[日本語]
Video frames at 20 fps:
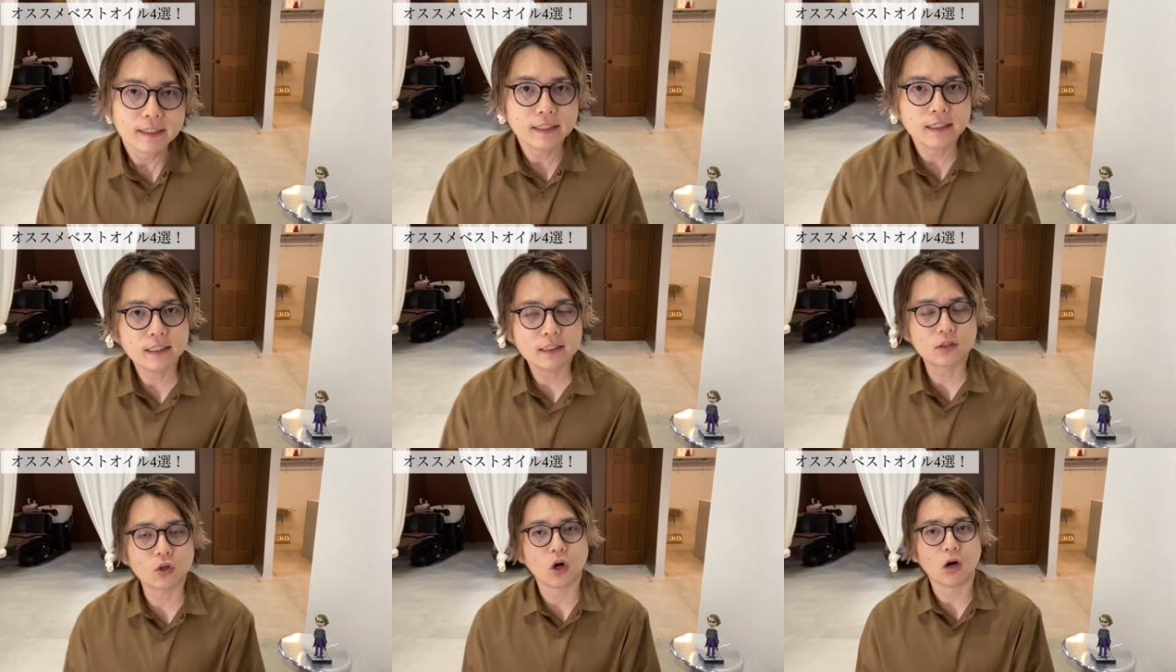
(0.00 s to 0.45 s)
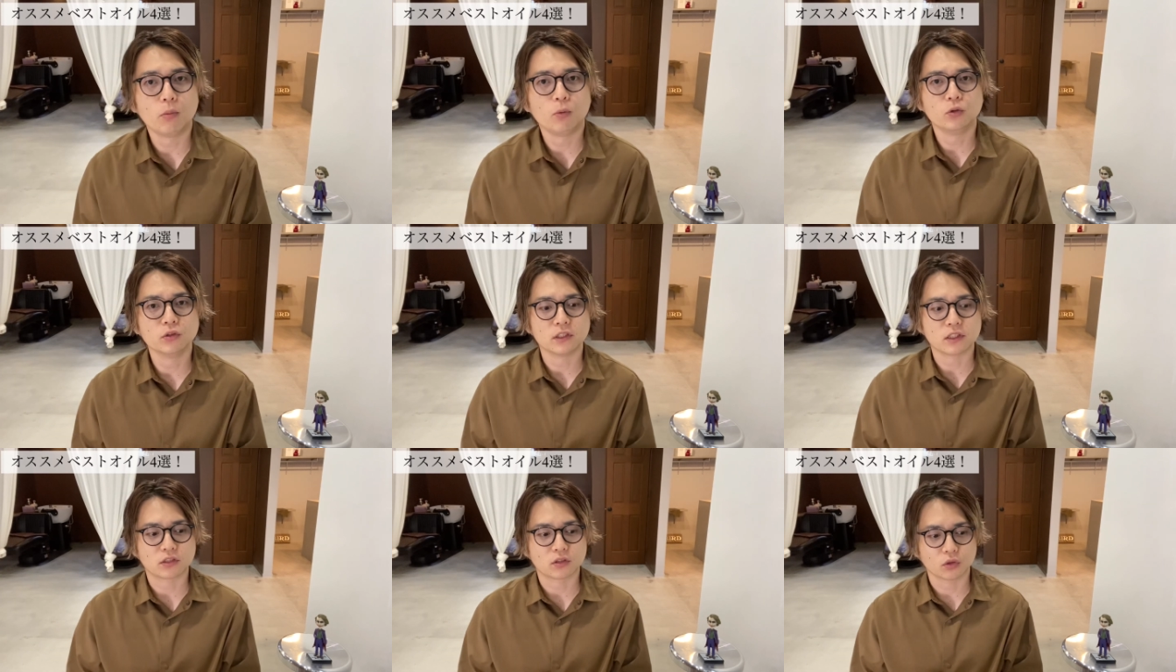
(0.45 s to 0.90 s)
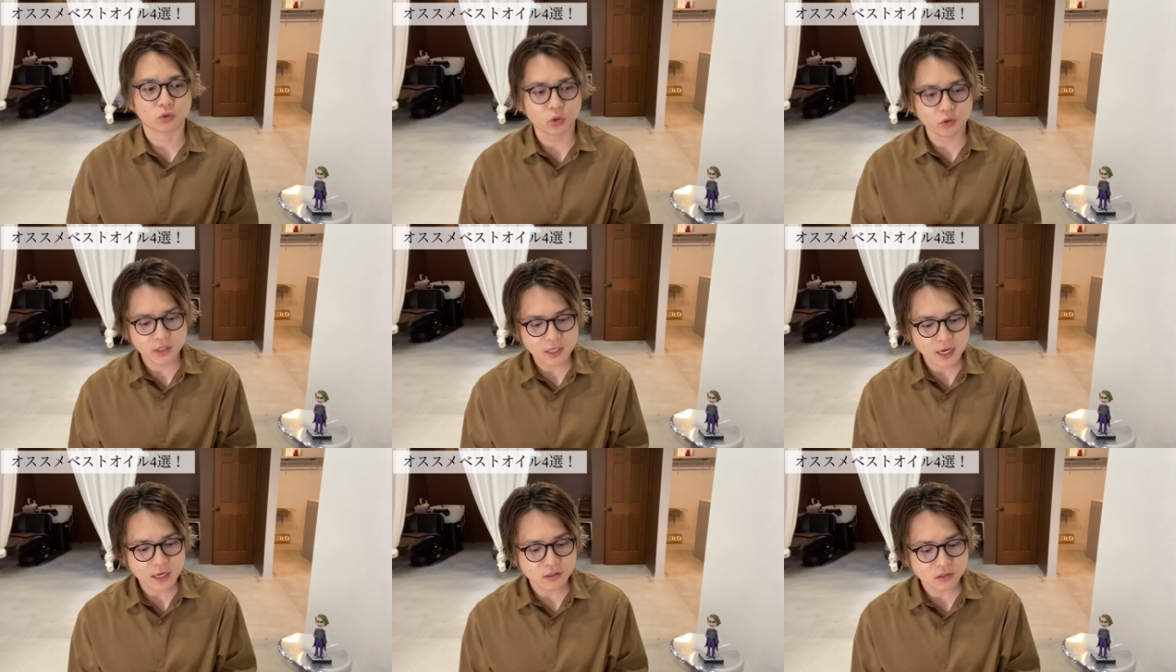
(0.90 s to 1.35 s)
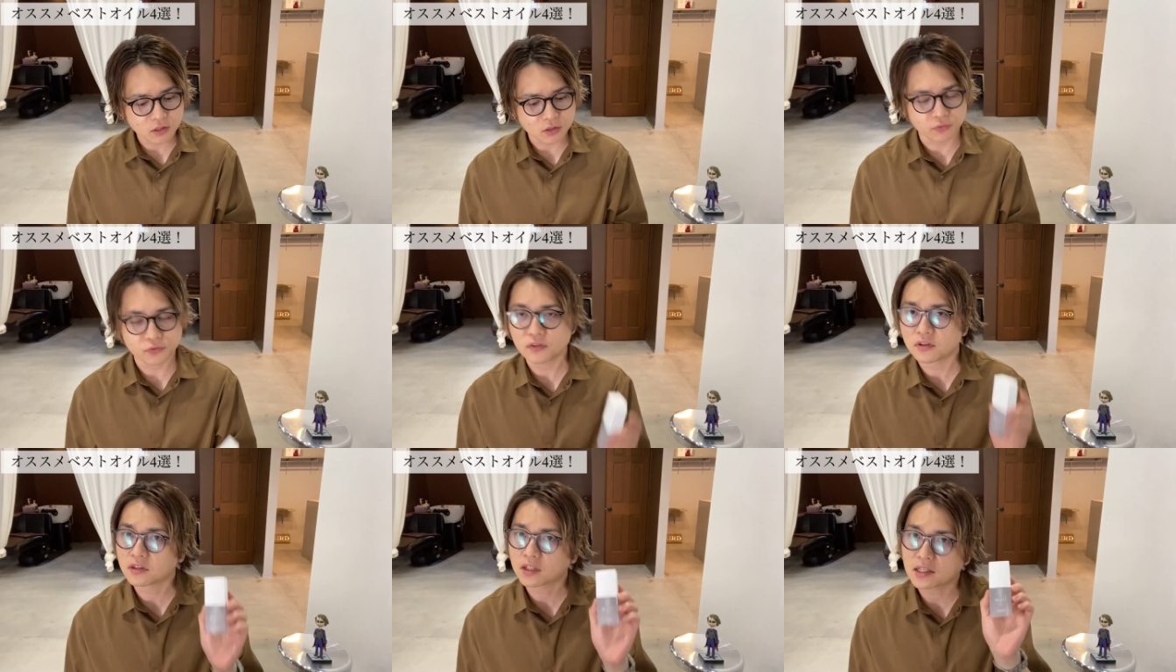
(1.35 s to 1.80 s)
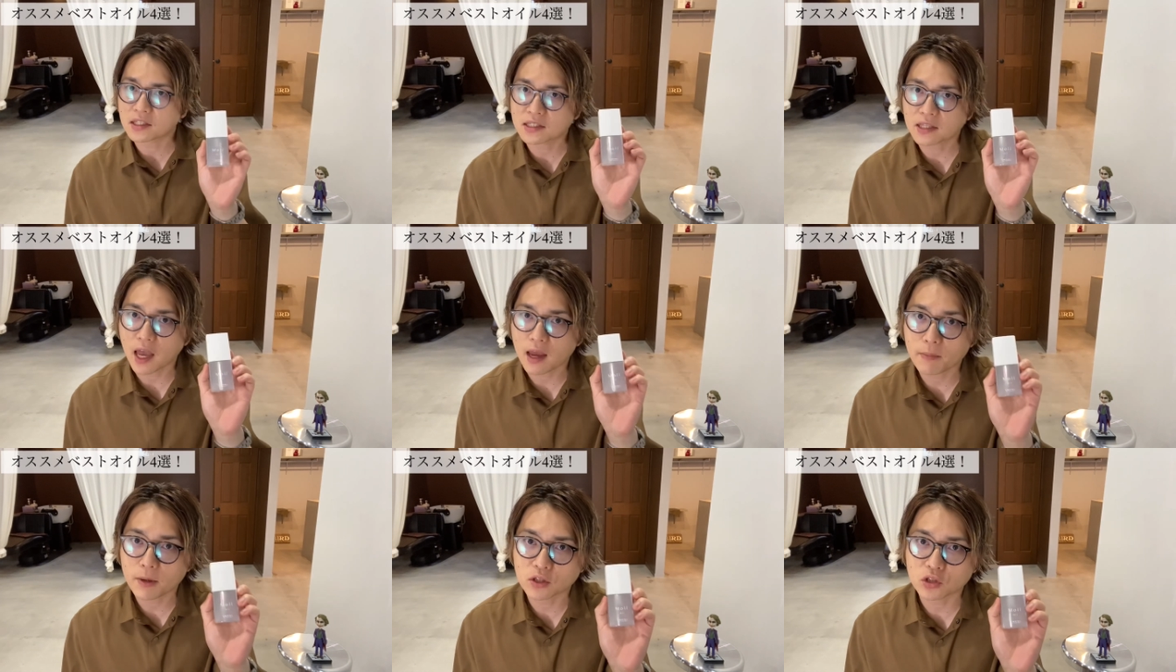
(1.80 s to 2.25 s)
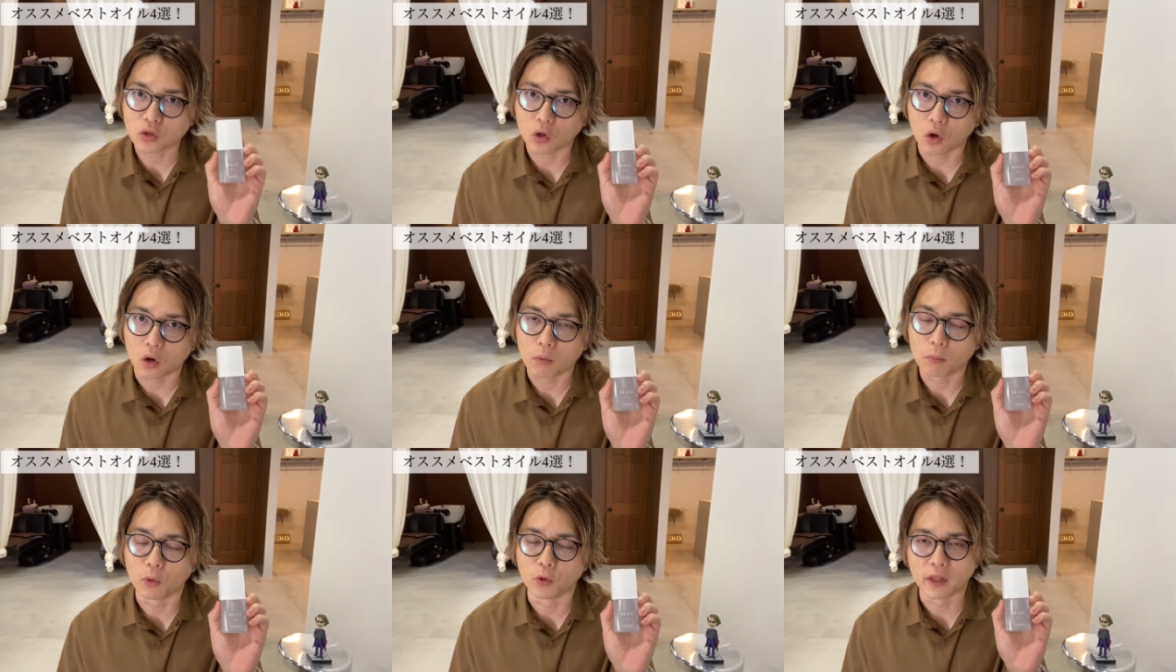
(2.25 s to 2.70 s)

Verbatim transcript: いいとは思うんですけど、とりあえず振って使いましょう。